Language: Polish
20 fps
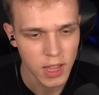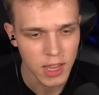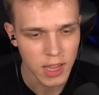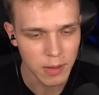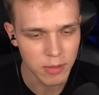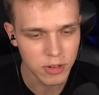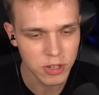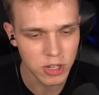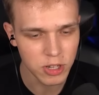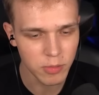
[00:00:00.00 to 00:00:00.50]

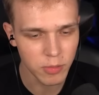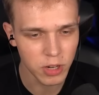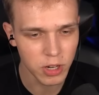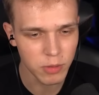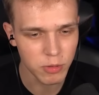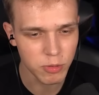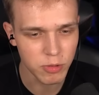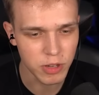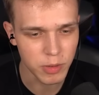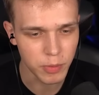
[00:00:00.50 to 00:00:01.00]
ja myślę, że
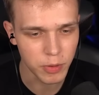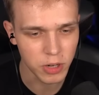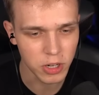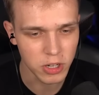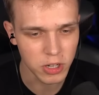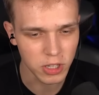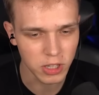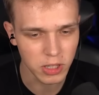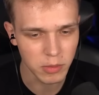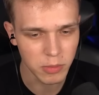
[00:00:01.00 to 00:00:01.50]
moglibyśmy się
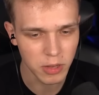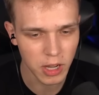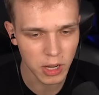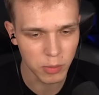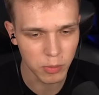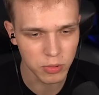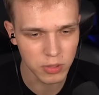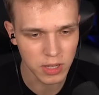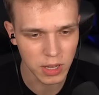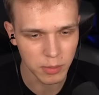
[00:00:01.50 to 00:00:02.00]
pochylić nad tymi
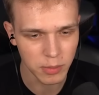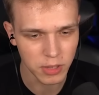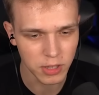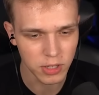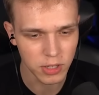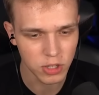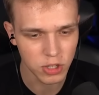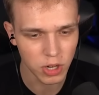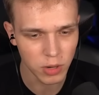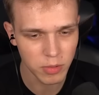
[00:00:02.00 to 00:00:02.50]

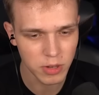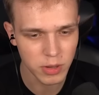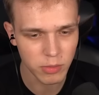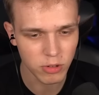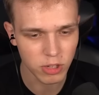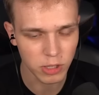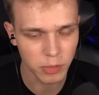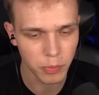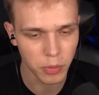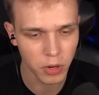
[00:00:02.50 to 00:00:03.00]
arbuzami i zrobić na
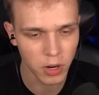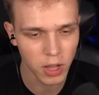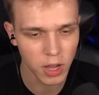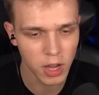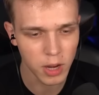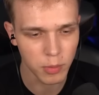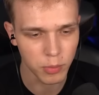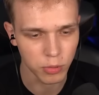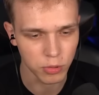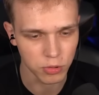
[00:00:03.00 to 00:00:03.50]
przykład pole
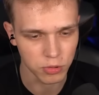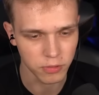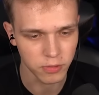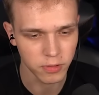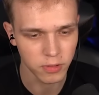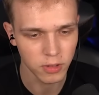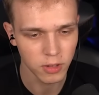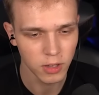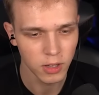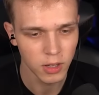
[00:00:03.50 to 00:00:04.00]
arbuzów.
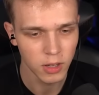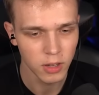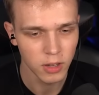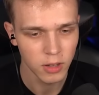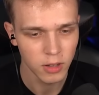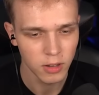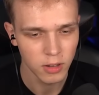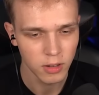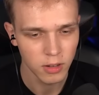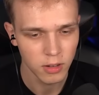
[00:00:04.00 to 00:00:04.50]

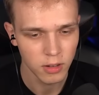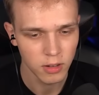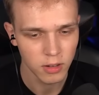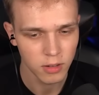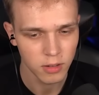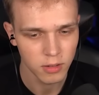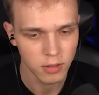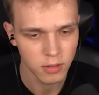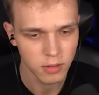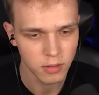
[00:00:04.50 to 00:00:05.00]
No, pole
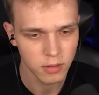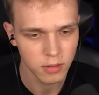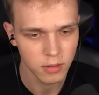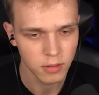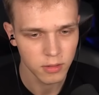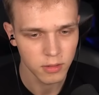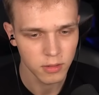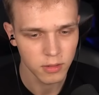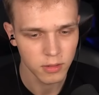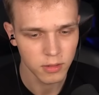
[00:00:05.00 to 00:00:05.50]
arbuzów.
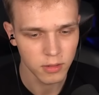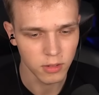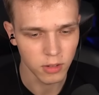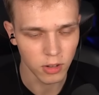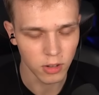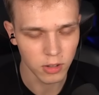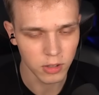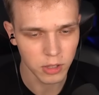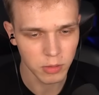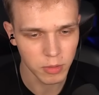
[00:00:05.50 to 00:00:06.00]

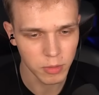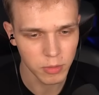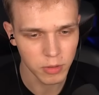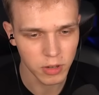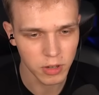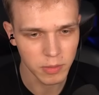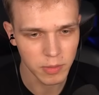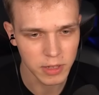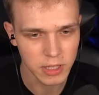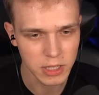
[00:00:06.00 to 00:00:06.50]
No, to by
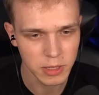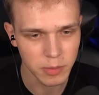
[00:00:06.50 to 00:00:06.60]
było Pięknie